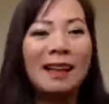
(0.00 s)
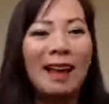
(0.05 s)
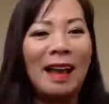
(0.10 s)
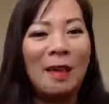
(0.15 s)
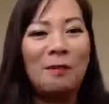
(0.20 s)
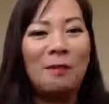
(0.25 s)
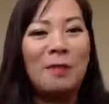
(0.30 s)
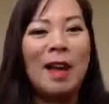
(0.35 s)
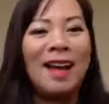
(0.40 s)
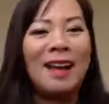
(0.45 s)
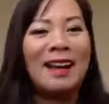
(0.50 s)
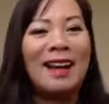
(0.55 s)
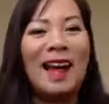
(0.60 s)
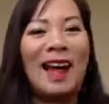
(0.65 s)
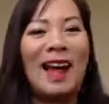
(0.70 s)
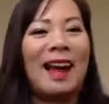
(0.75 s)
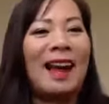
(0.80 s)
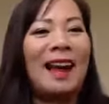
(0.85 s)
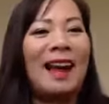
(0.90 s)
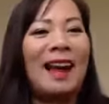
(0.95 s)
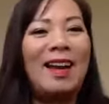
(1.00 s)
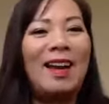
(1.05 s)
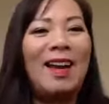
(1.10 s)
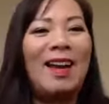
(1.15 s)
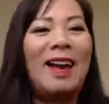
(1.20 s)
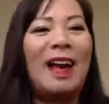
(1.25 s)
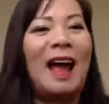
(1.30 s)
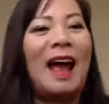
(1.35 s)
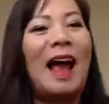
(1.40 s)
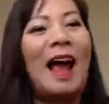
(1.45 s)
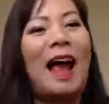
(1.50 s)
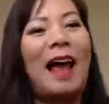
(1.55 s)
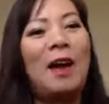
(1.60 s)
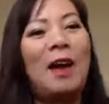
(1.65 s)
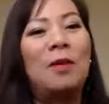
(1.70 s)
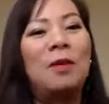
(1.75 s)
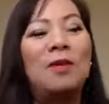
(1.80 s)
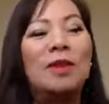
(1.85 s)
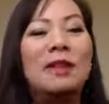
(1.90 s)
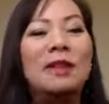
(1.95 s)
em biết là cái đó là ai
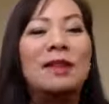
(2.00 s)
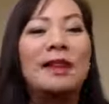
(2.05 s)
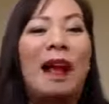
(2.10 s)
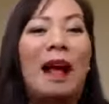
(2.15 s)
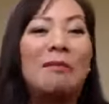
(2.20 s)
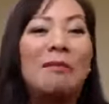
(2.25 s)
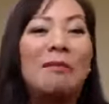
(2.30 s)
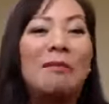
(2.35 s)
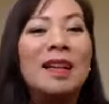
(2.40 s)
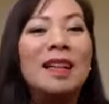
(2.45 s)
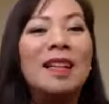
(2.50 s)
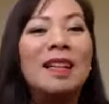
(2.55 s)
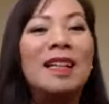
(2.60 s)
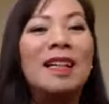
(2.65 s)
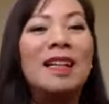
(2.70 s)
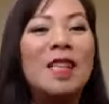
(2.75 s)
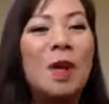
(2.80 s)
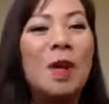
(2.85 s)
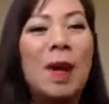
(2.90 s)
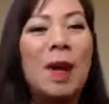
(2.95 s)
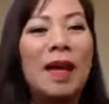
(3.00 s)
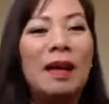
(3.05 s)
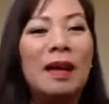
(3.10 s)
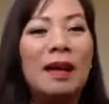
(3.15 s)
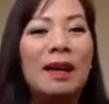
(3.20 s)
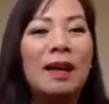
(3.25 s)
cũng thường làm thường xuyên